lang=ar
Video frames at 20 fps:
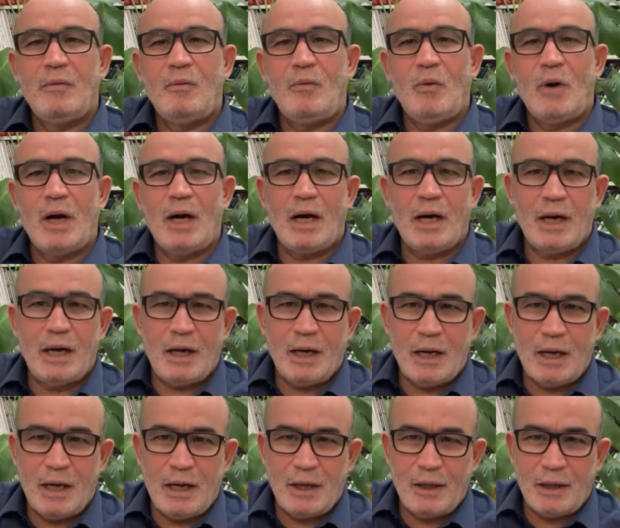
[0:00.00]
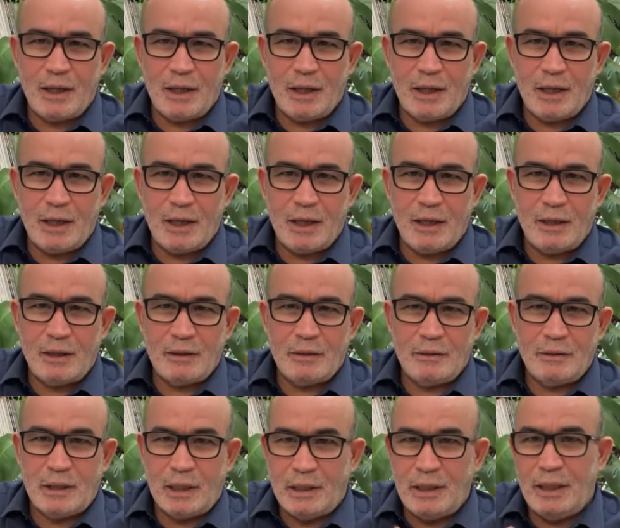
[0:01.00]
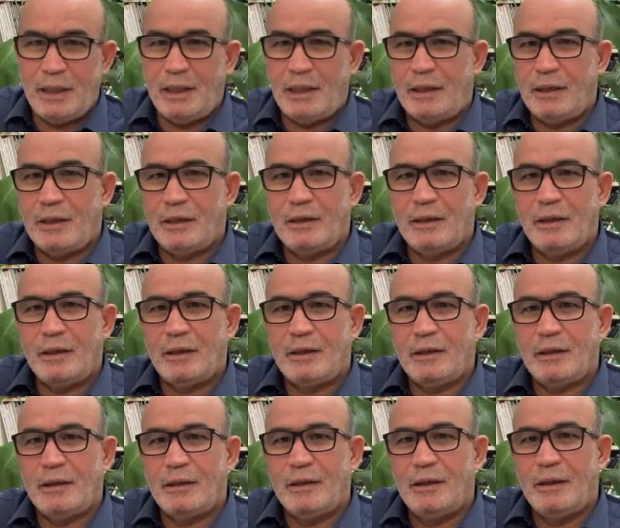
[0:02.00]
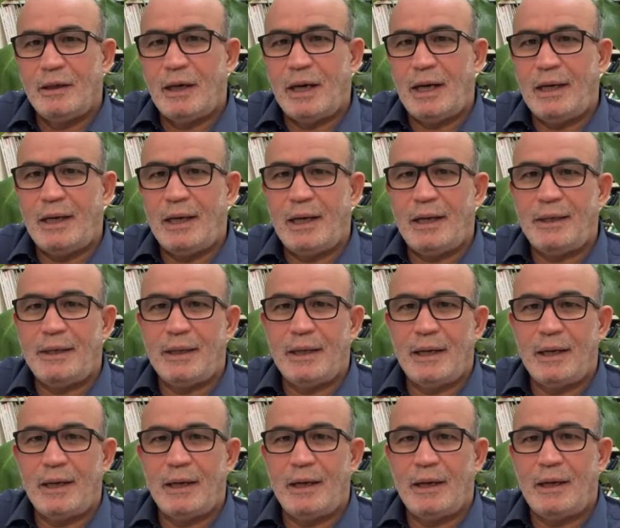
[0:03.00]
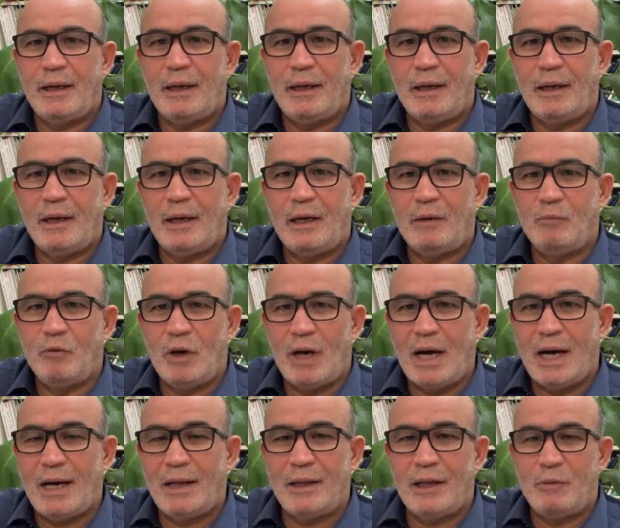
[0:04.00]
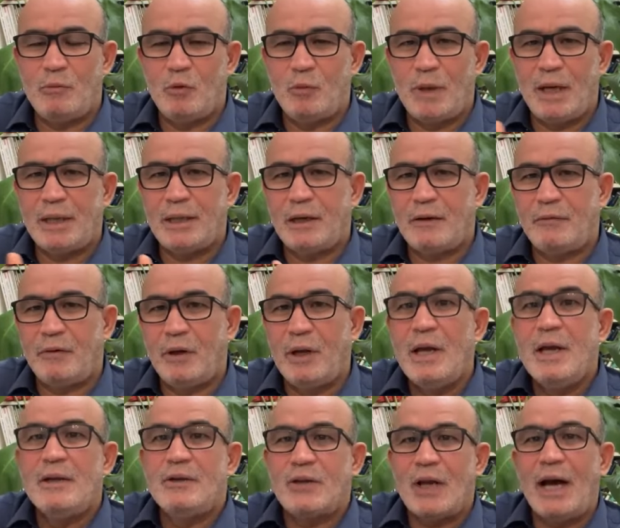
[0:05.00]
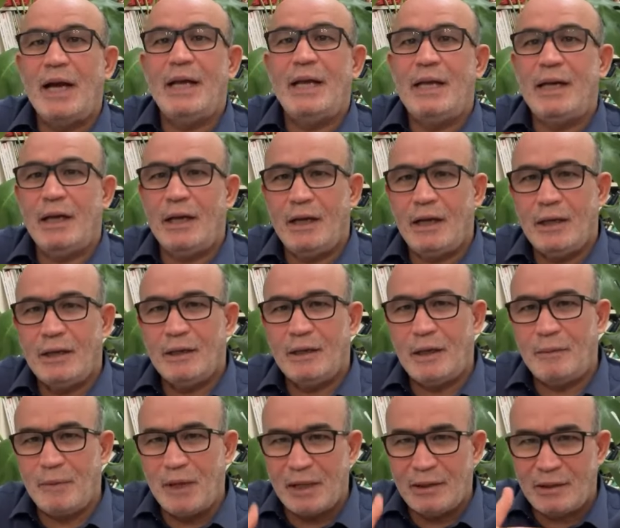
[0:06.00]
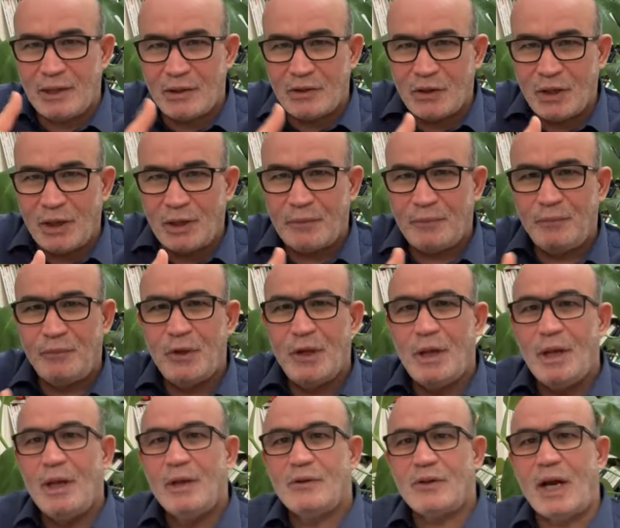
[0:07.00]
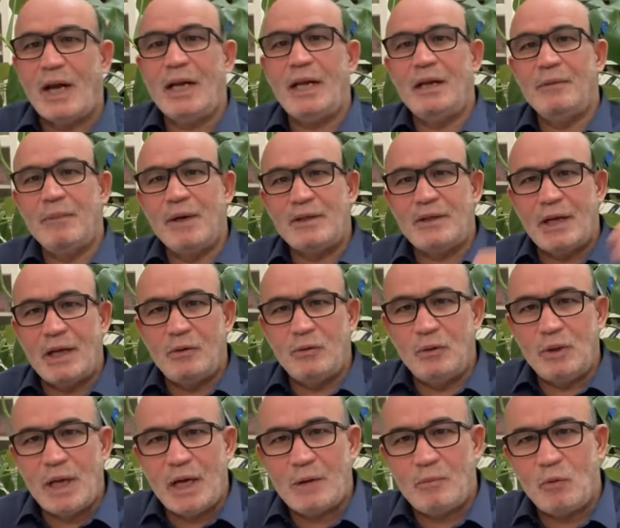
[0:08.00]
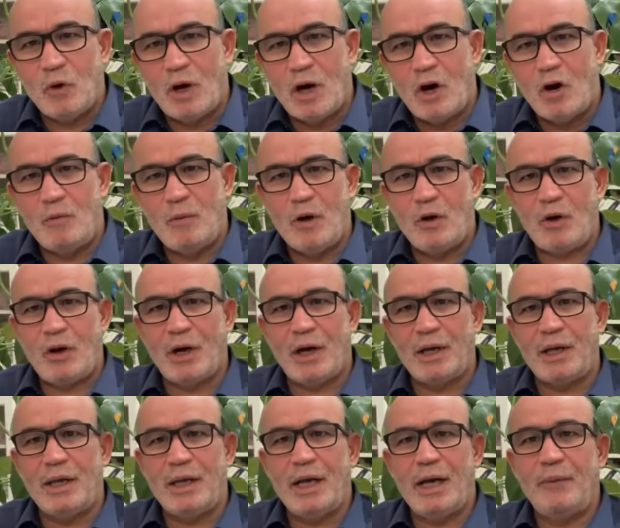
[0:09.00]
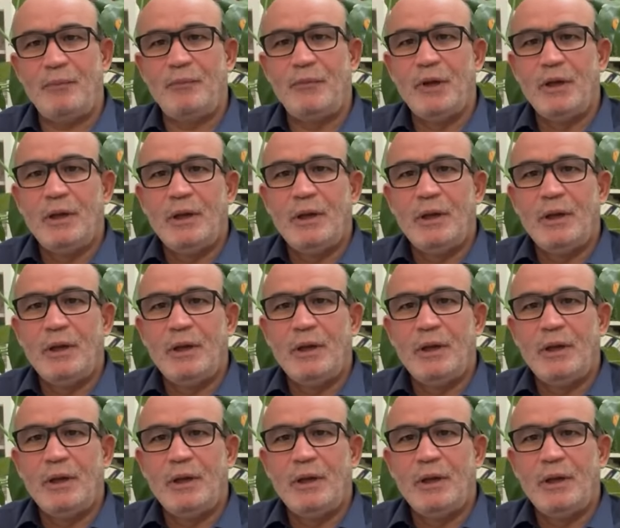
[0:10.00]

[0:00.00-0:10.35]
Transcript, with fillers: وهذا دليل على أن أخذ المبادرة فيه صحيح لم ينتصر صحيح ما زال هناك مقاومة أوكرانية